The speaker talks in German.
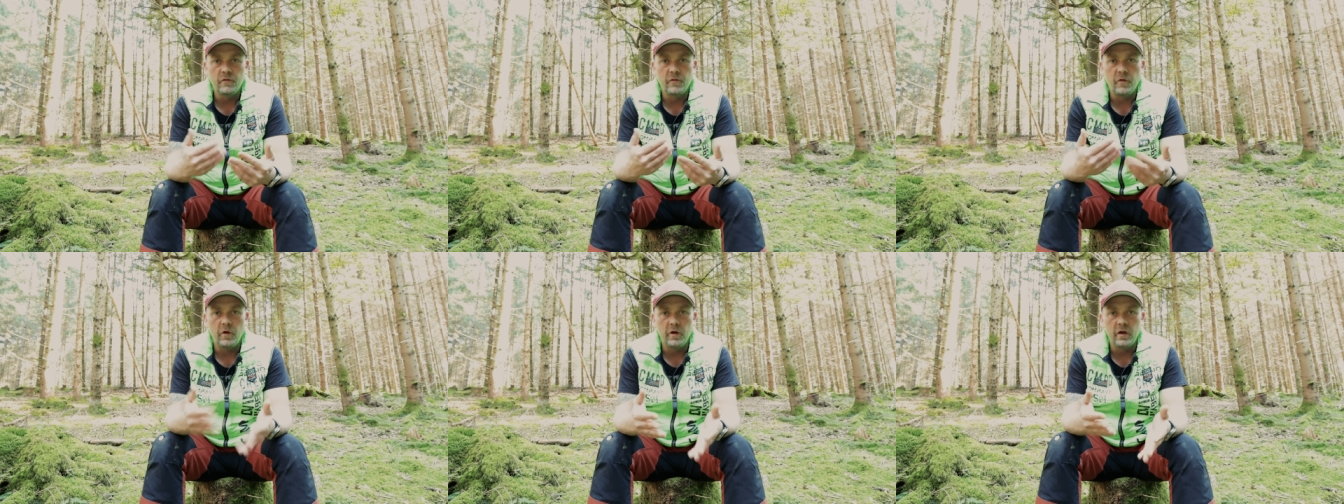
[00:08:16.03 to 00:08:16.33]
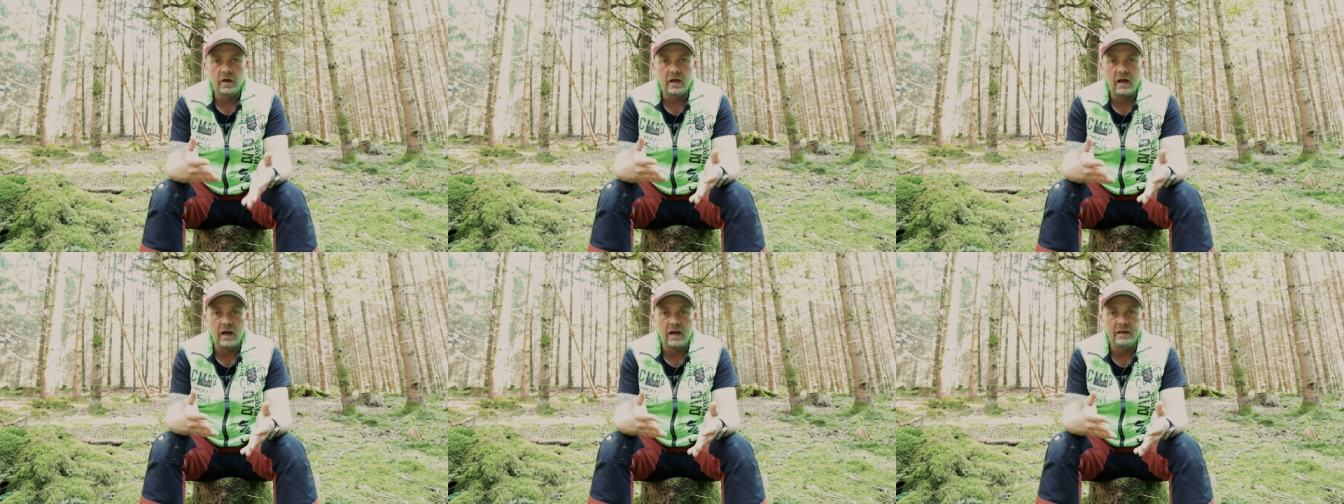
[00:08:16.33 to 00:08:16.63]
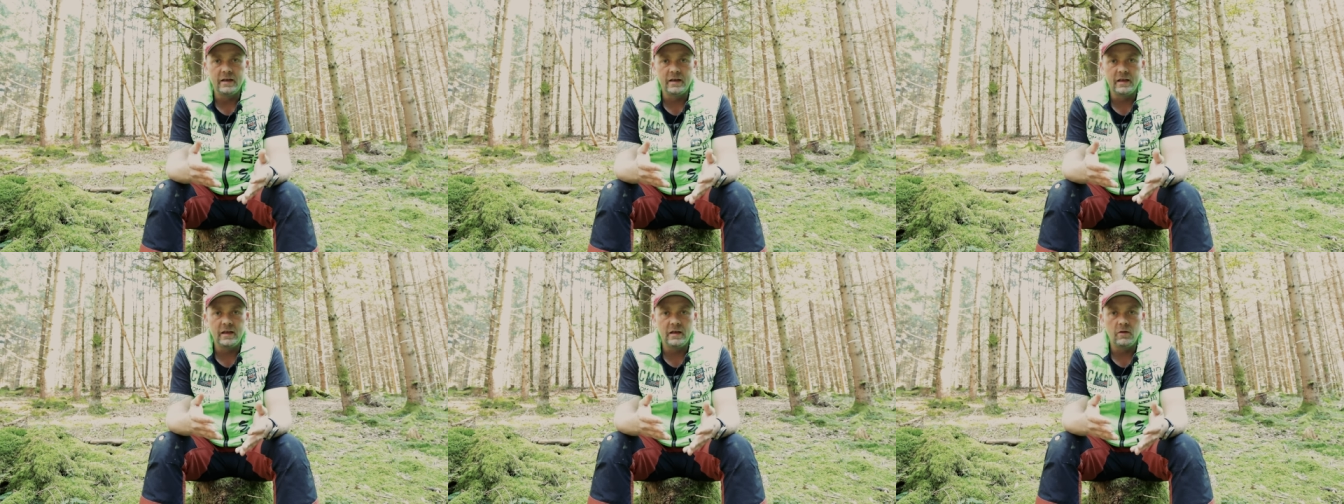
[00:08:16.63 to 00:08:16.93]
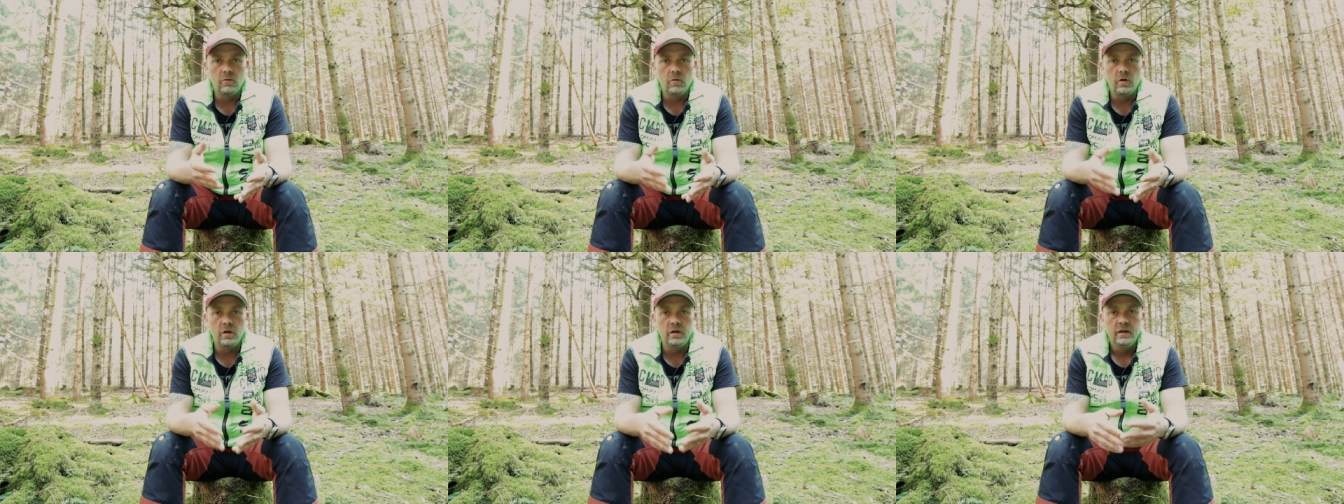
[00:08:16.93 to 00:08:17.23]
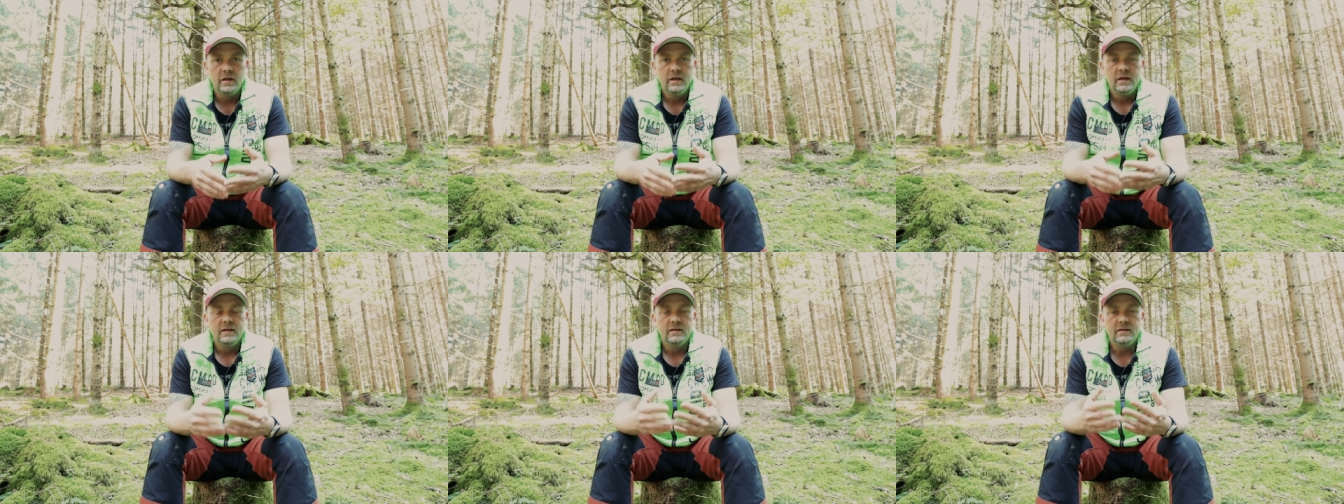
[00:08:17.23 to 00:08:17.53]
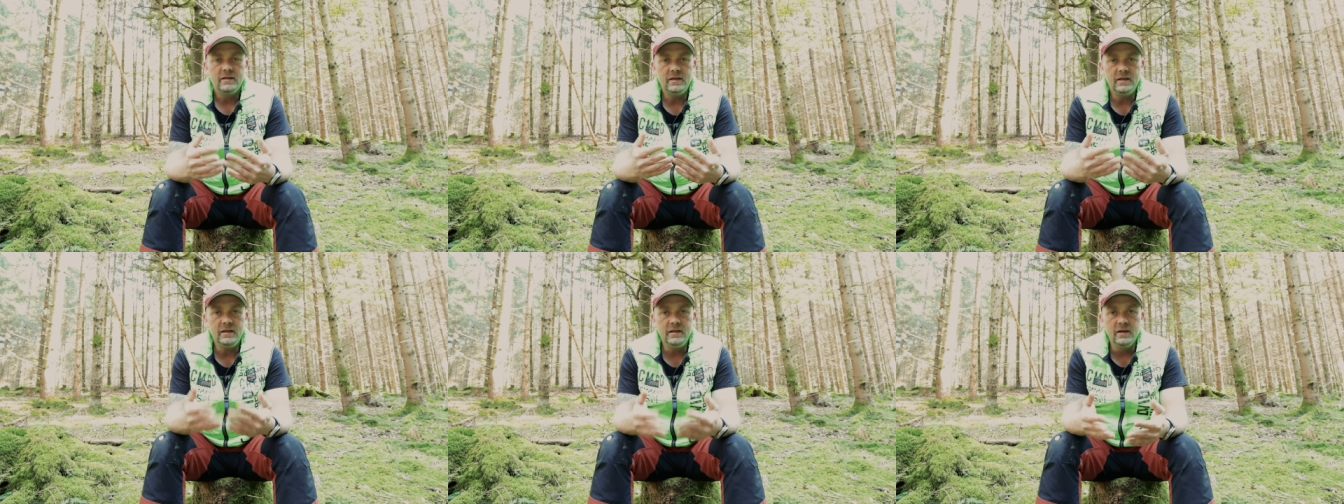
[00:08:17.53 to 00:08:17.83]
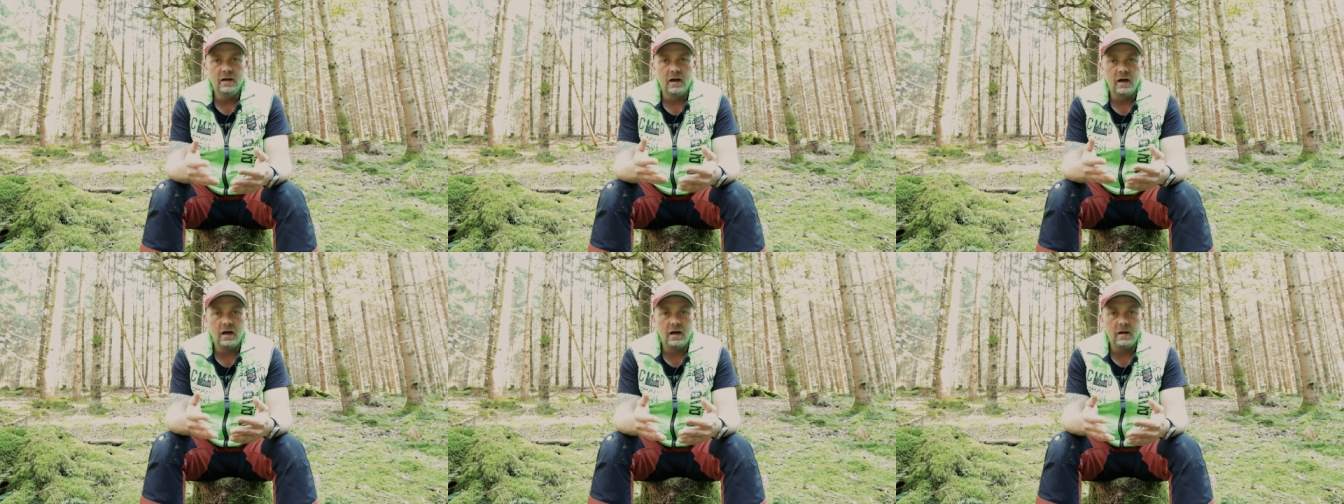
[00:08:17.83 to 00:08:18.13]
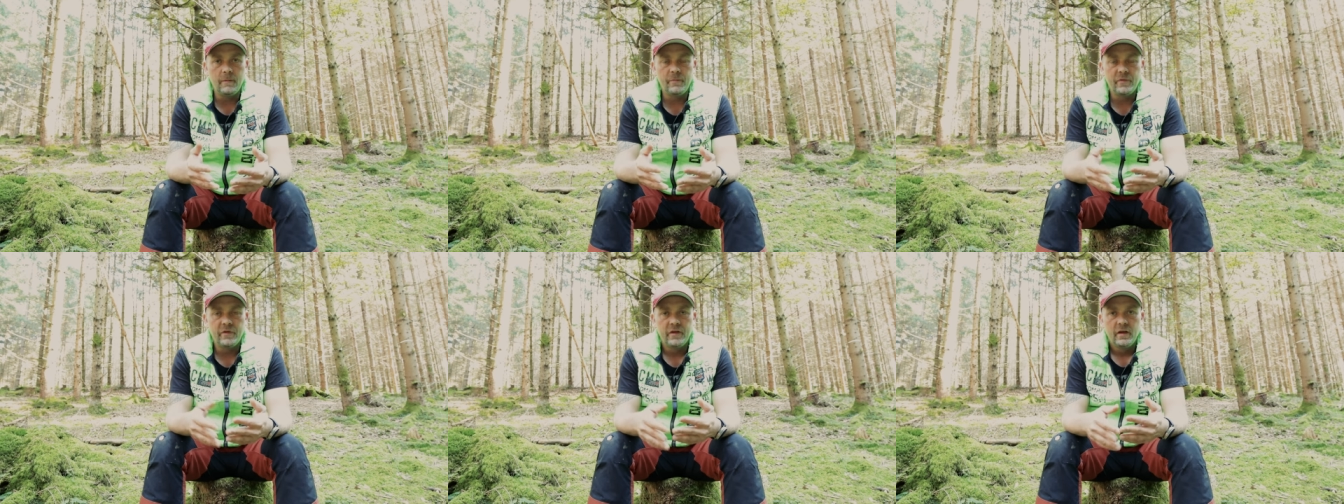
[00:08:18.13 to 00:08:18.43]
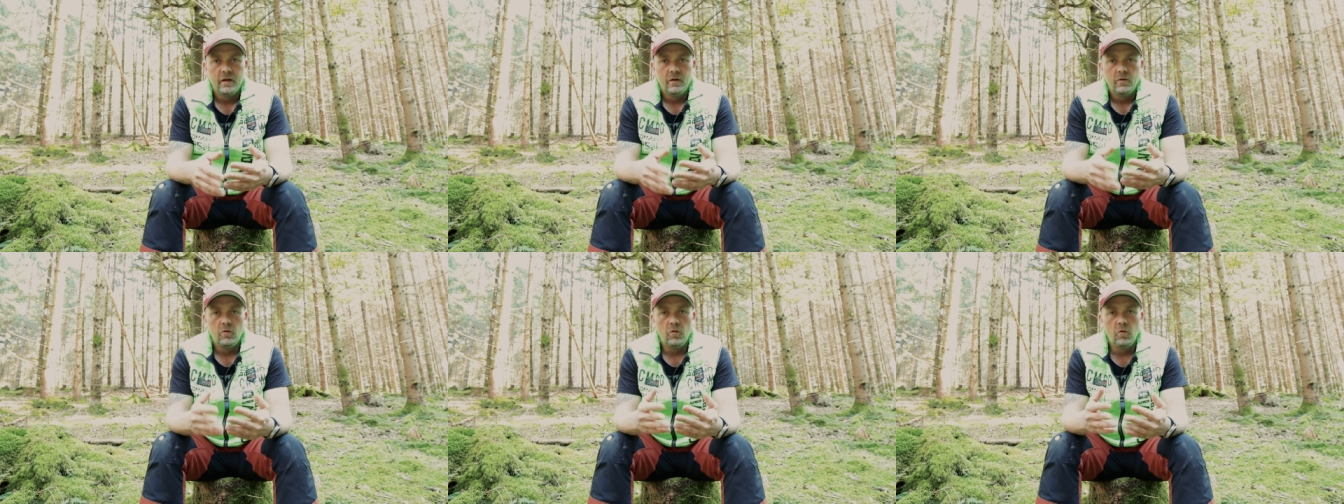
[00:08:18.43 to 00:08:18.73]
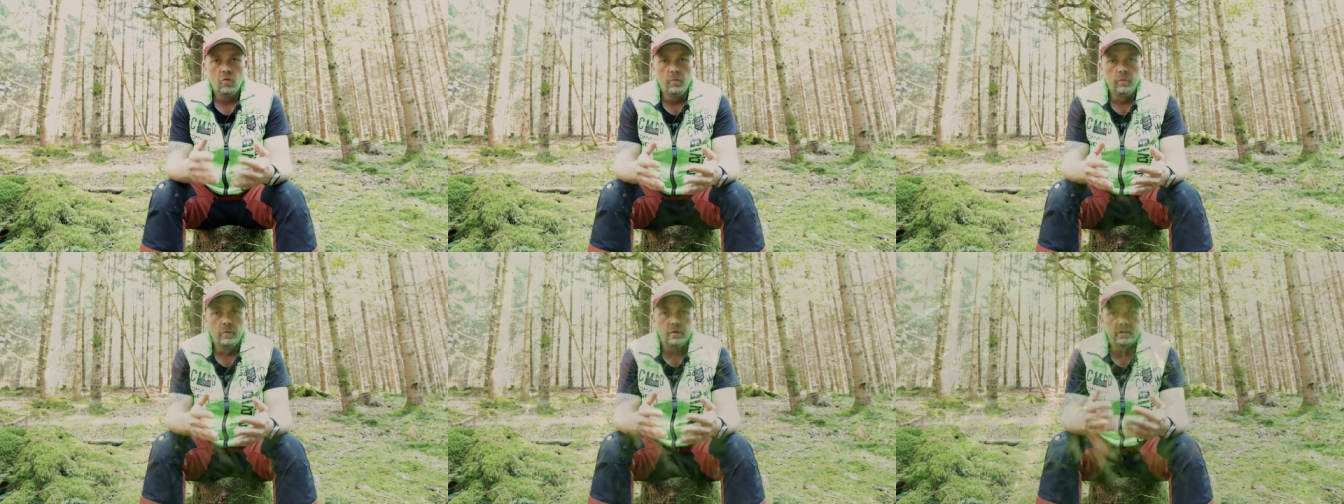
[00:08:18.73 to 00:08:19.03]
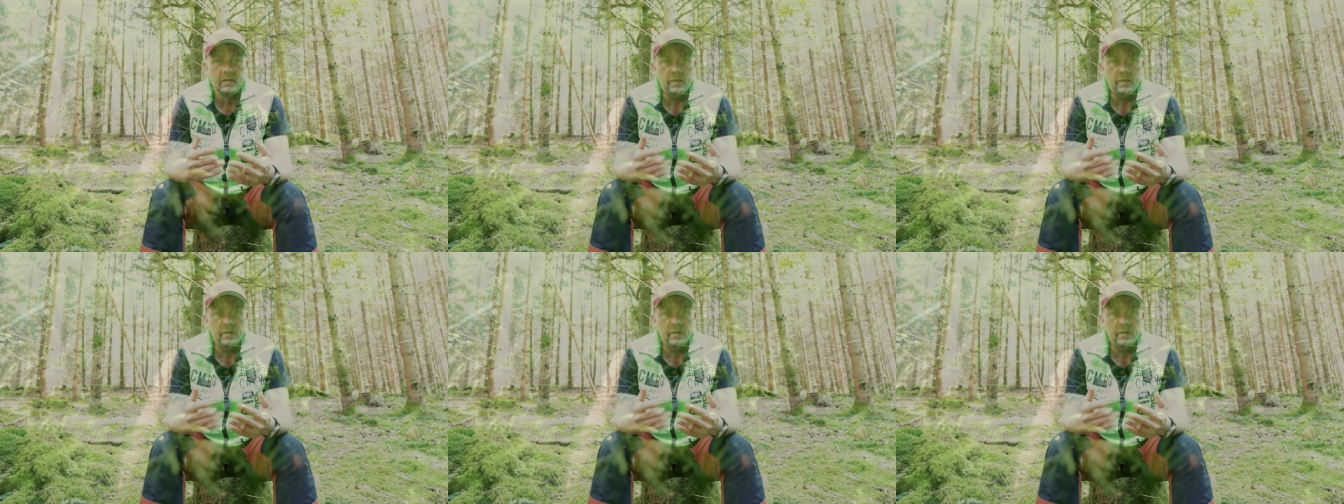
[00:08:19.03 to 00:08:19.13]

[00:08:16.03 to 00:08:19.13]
auf eure Anregungen, die ihr habt, um